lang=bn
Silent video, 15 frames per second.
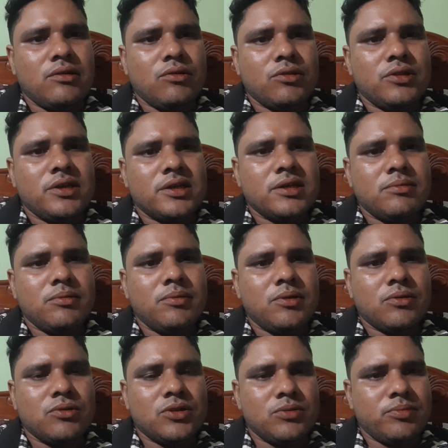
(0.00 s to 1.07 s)
অর্ধেকটা ব্যবহার
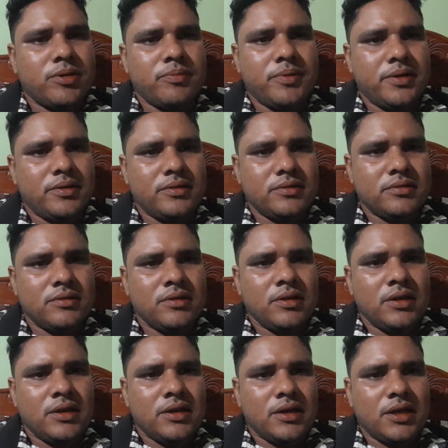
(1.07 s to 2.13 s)
করতে পারবেন
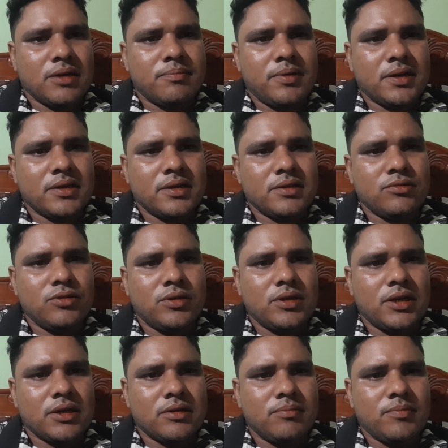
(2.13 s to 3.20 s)
এক ভাগে দিয়ে
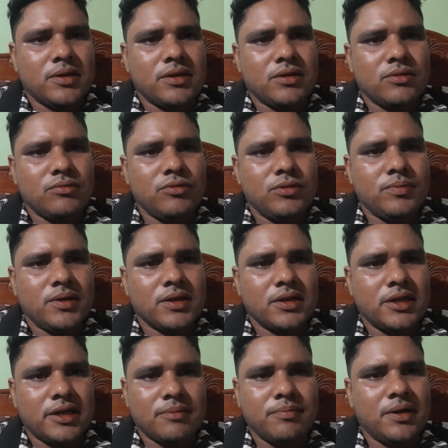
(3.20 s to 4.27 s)
মানে দুই ভাগের
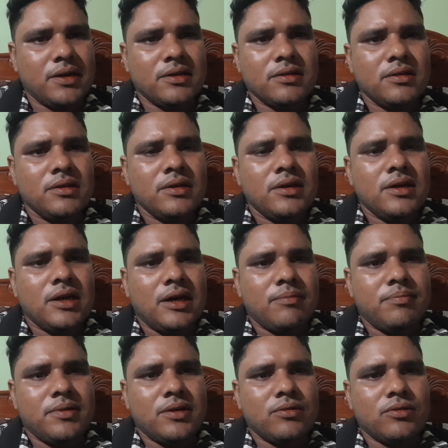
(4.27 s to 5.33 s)
এক ভাগ
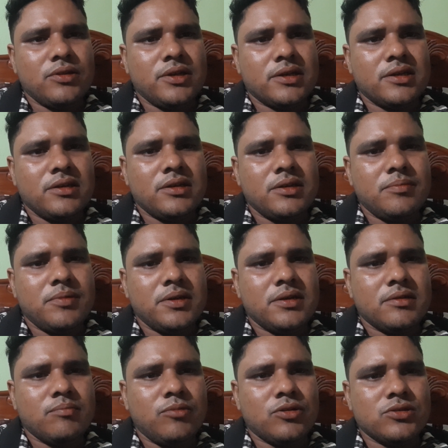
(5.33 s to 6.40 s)
আপনার অর্ধেকটা ট্যাবলেট
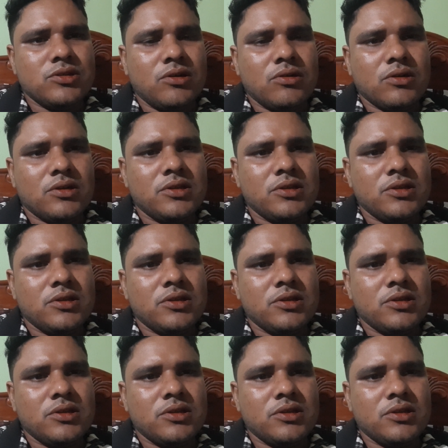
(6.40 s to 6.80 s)
বড় ছাগলকে